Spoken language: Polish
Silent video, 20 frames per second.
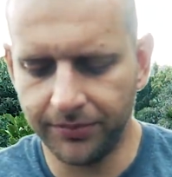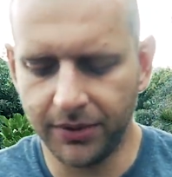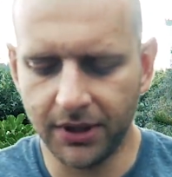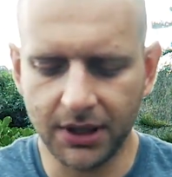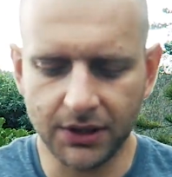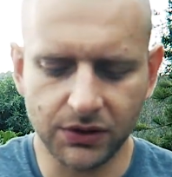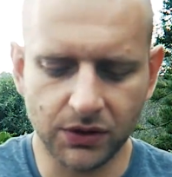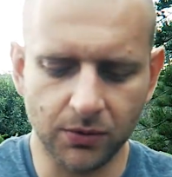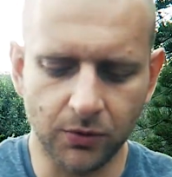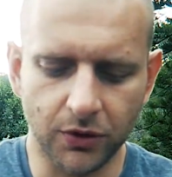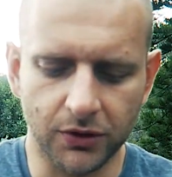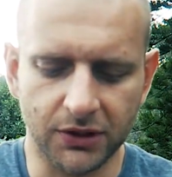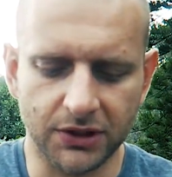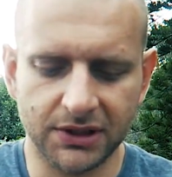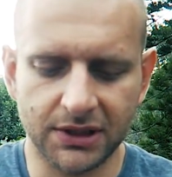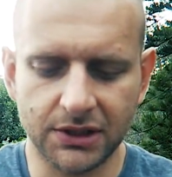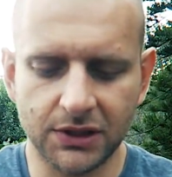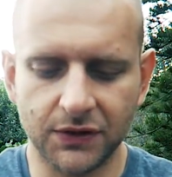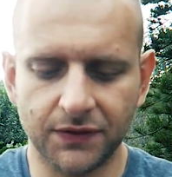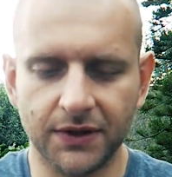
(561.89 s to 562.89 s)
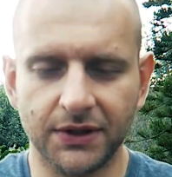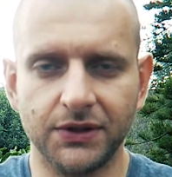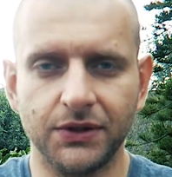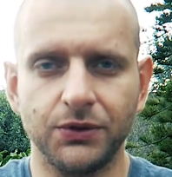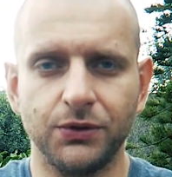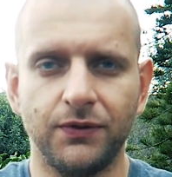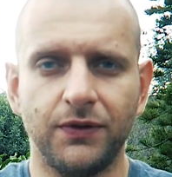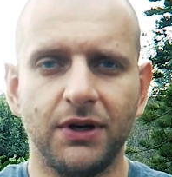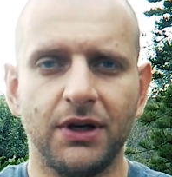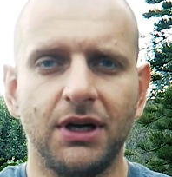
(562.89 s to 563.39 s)
reasumując, na co
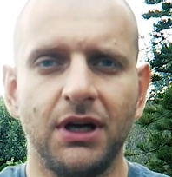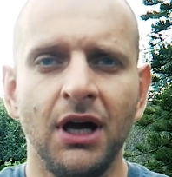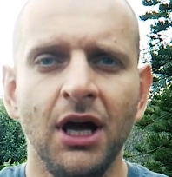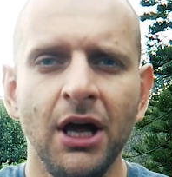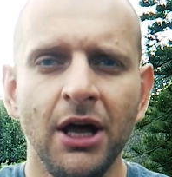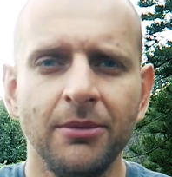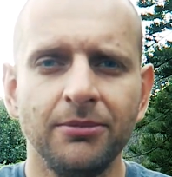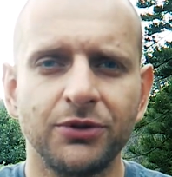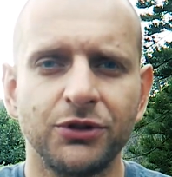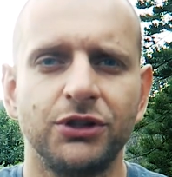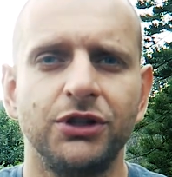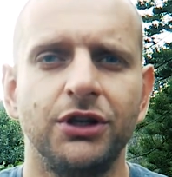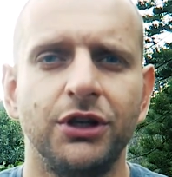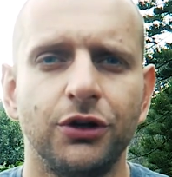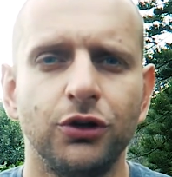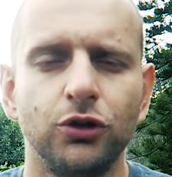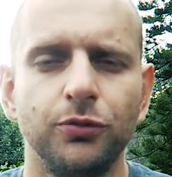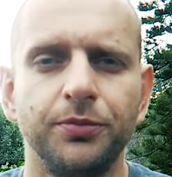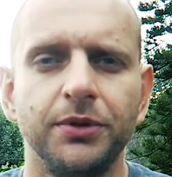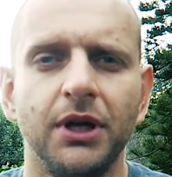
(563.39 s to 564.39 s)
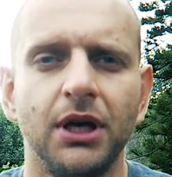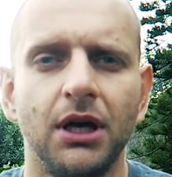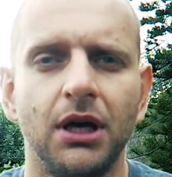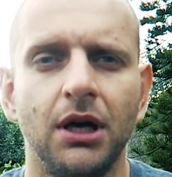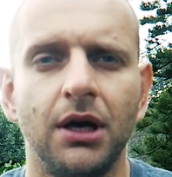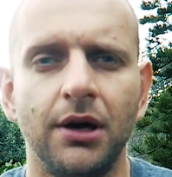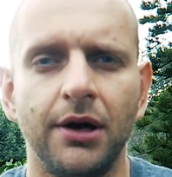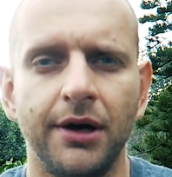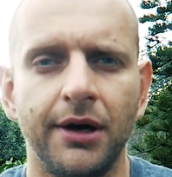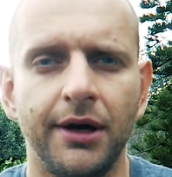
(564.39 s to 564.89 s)
zwracać uwagę przy kupnie
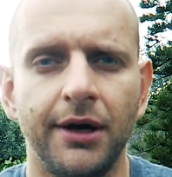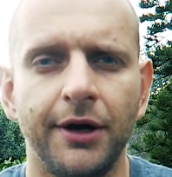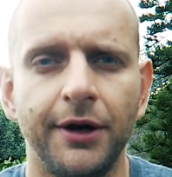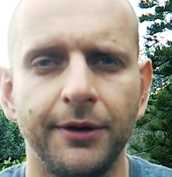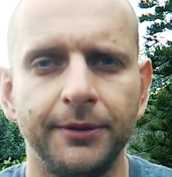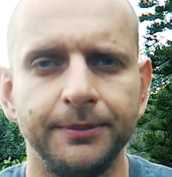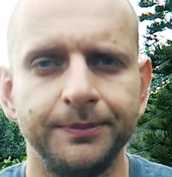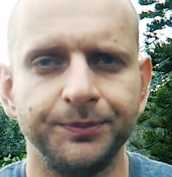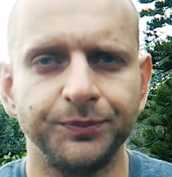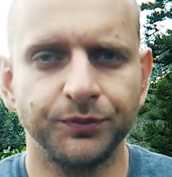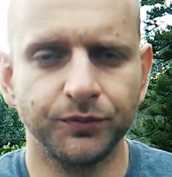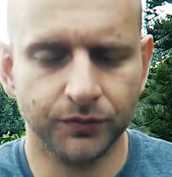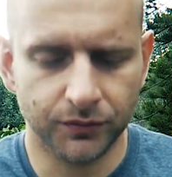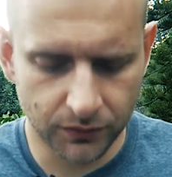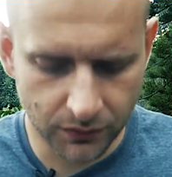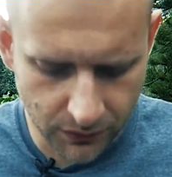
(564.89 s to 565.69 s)
um,